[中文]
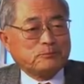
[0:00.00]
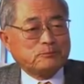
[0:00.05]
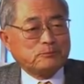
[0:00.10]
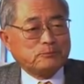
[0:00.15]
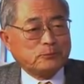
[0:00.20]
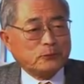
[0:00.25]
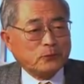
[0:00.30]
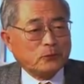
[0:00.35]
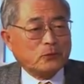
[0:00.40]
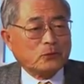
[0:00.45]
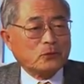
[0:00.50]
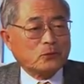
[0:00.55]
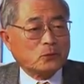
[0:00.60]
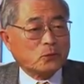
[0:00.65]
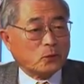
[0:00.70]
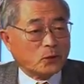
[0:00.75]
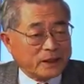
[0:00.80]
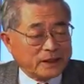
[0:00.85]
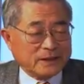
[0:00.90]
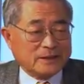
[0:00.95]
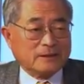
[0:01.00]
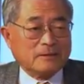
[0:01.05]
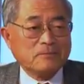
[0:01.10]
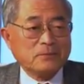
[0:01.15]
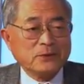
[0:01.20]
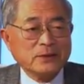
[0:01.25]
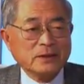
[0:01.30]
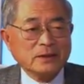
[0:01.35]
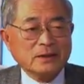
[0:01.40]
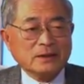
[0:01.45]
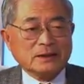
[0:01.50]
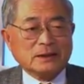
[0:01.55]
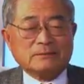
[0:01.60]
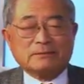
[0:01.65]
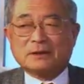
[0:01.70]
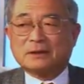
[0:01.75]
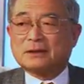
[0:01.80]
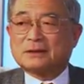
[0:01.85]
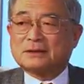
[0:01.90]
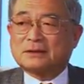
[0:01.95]
不鼓励的。那
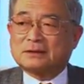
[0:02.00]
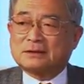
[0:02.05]
么